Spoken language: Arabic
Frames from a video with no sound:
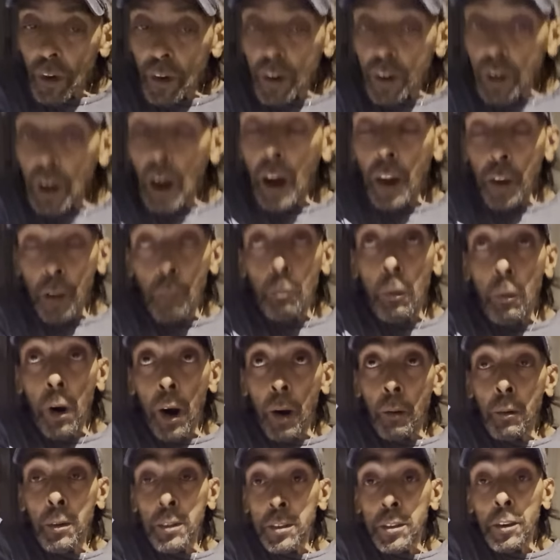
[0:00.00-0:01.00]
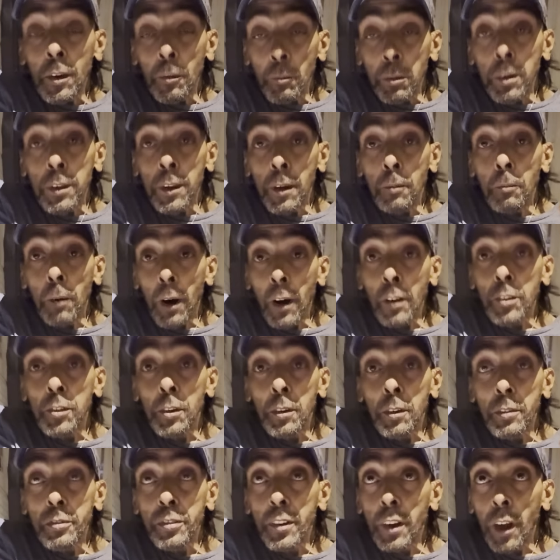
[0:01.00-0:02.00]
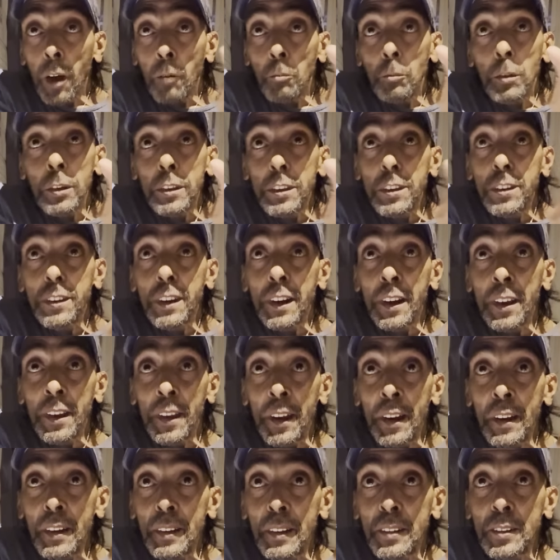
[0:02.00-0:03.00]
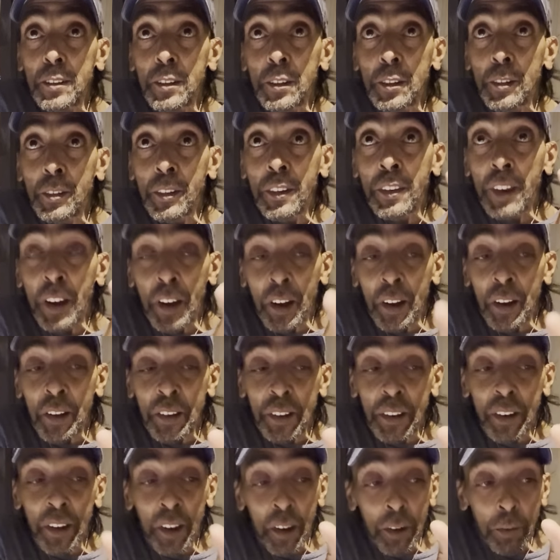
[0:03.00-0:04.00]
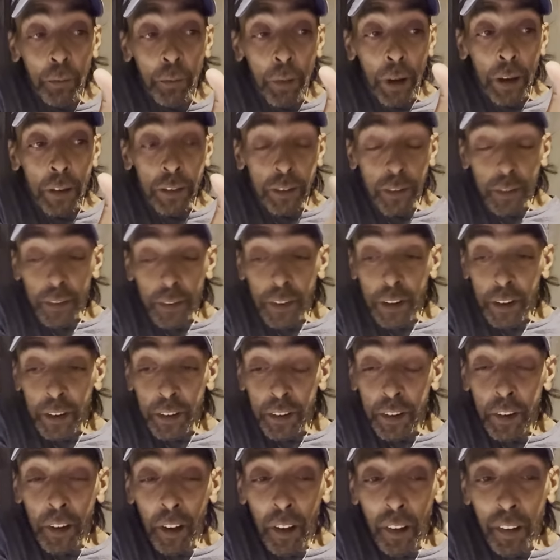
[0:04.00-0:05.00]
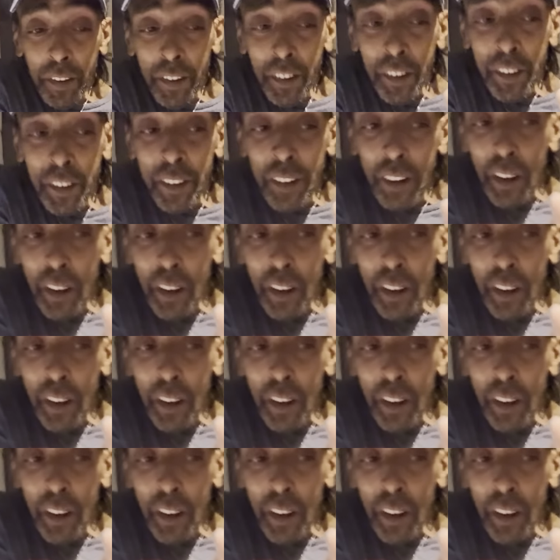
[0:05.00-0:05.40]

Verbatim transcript: يعني ما ما نشوف متزانه نشوف ما نشوف غير